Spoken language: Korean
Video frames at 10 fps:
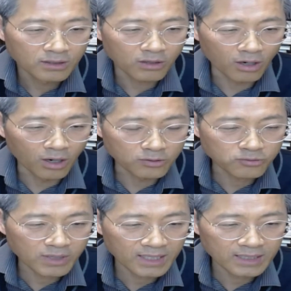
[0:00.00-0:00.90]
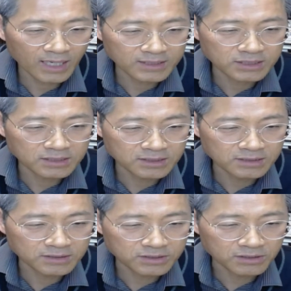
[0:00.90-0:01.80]
거룩하게
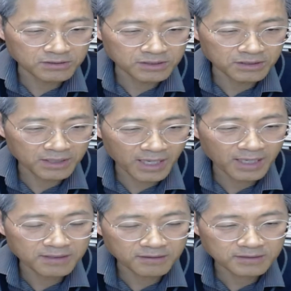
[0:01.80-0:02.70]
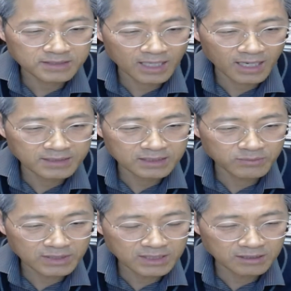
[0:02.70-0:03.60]
하시는 성령의
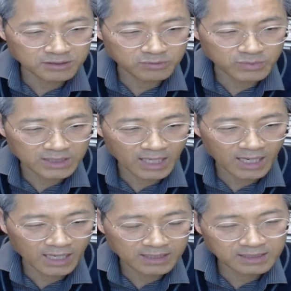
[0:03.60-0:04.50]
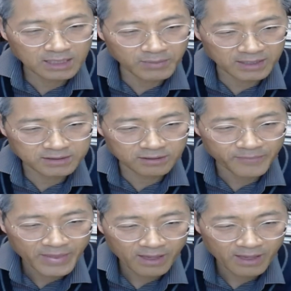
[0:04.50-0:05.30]
역사하심인 것입니다. 이렇게 말했어요.